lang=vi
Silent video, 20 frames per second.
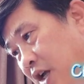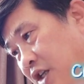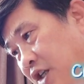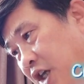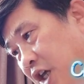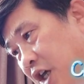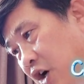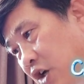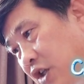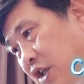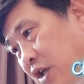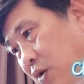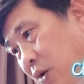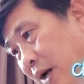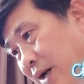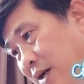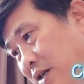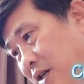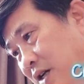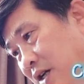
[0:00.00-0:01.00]
chỉ có thiết
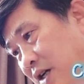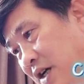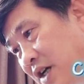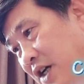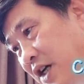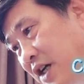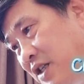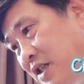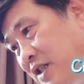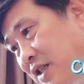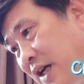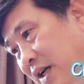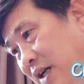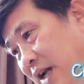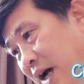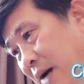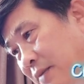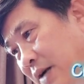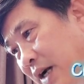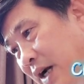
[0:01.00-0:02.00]
đoán nghiến chặt
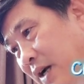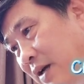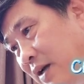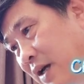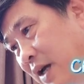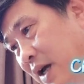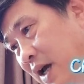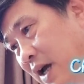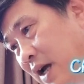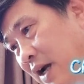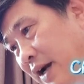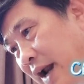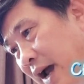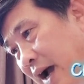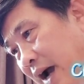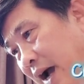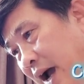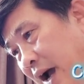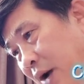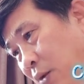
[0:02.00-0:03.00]
hàm răng
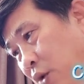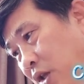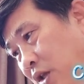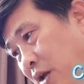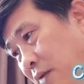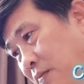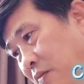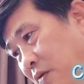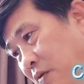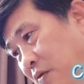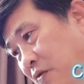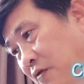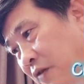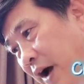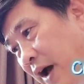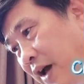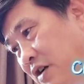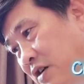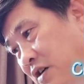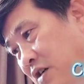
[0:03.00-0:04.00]
nàng hạ quyết tâm
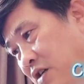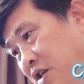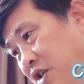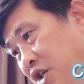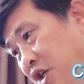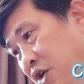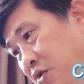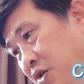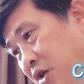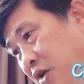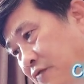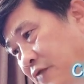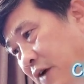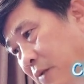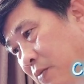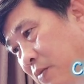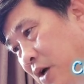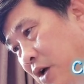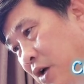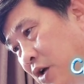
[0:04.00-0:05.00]
phải hướng triệu chính
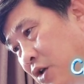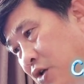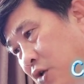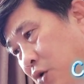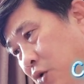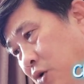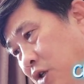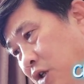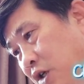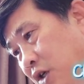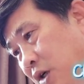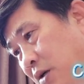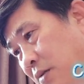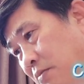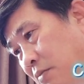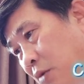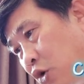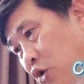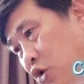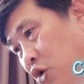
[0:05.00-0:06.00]
phong nhún
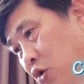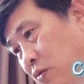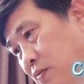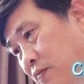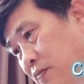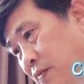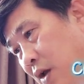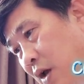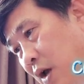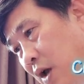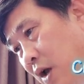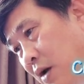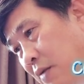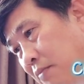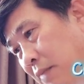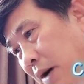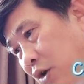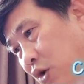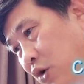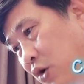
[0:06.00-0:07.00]
nhường một chút
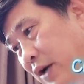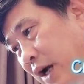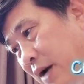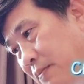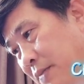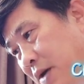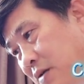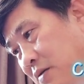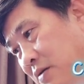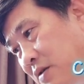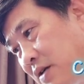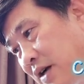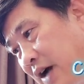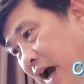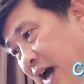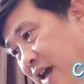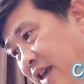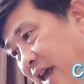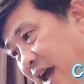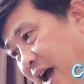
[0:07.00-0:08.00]
mặc dù nàng biết
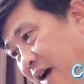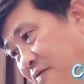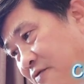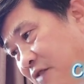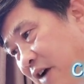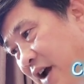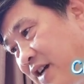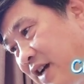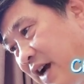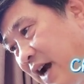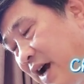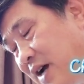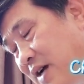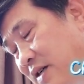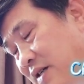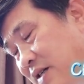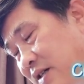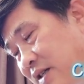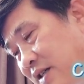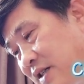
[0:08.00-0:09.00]
cái giá phải trả
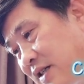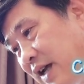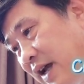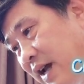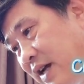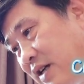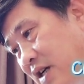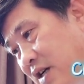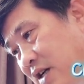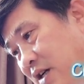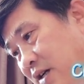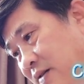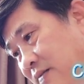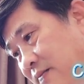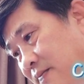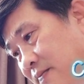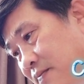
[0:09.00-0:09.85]
sẽ rất lớn